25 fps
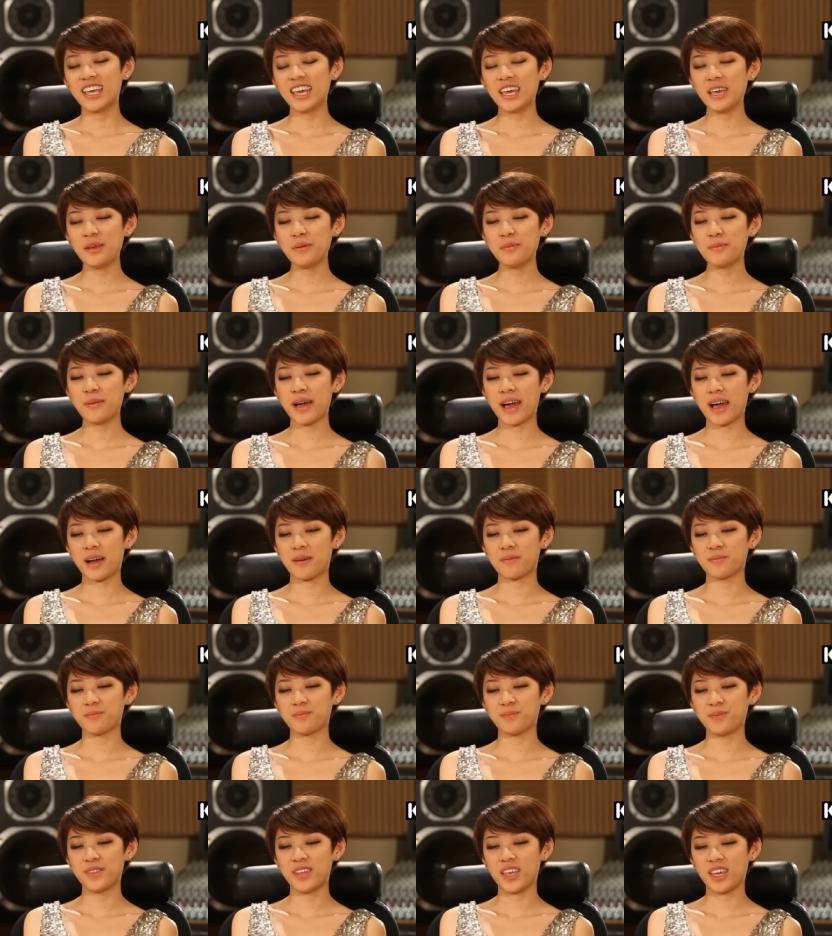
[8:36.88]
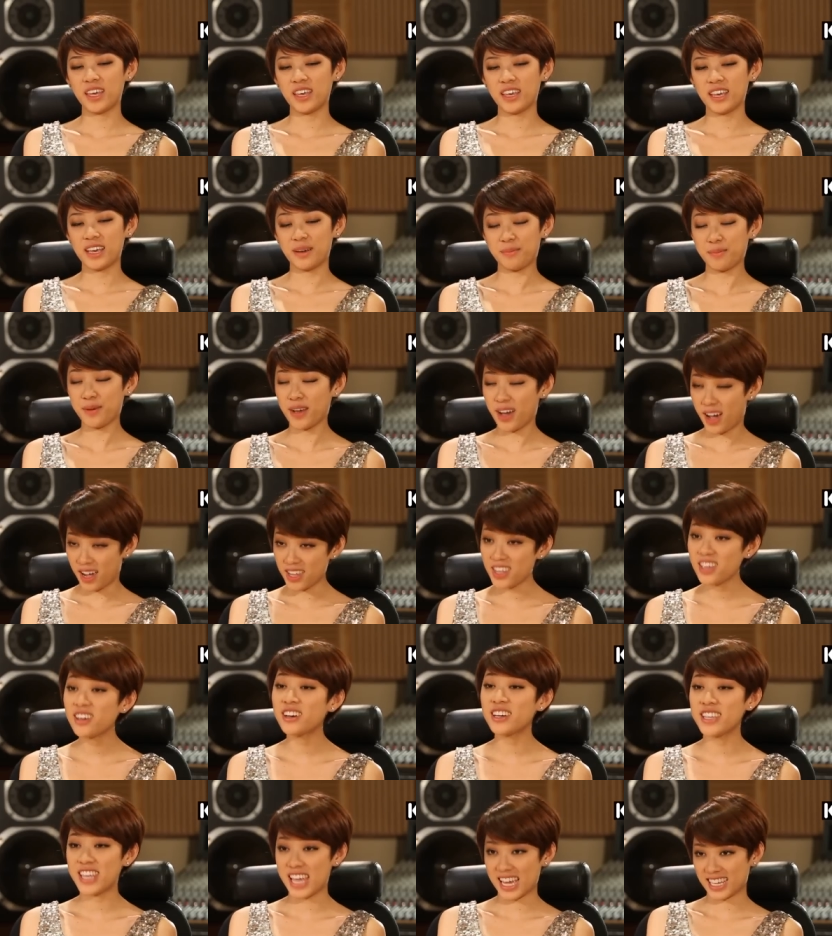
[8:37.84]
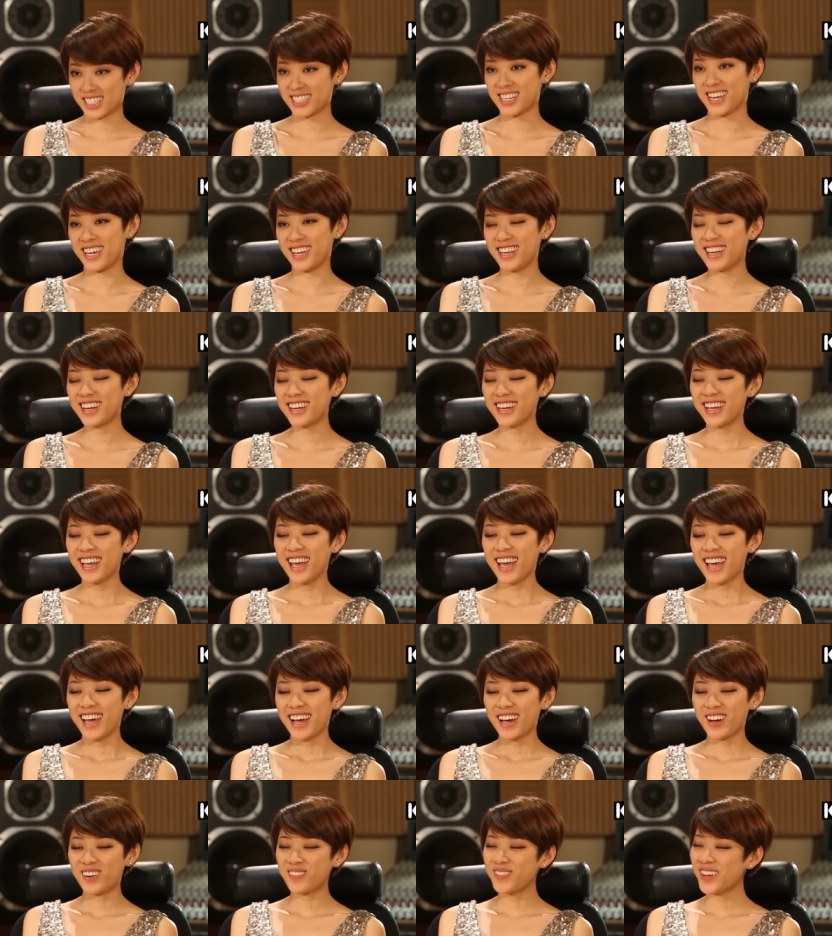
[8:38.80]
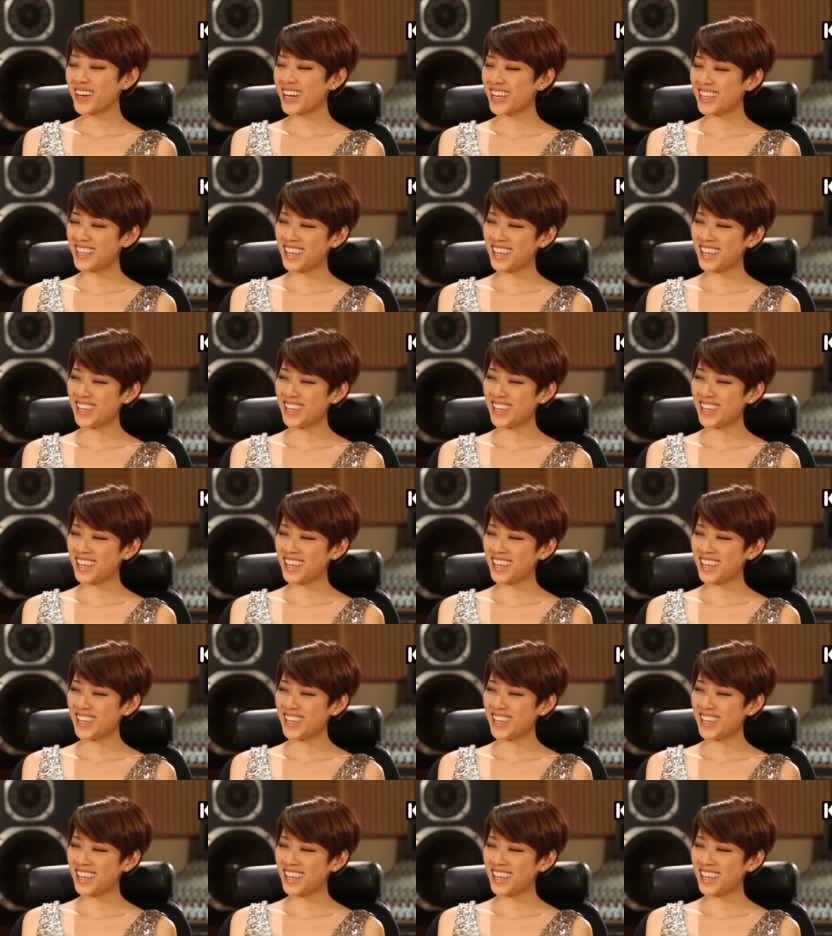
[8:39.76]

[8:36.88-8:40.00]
khi mà chị gặp gỡ những người nhạc sĩ đó không biết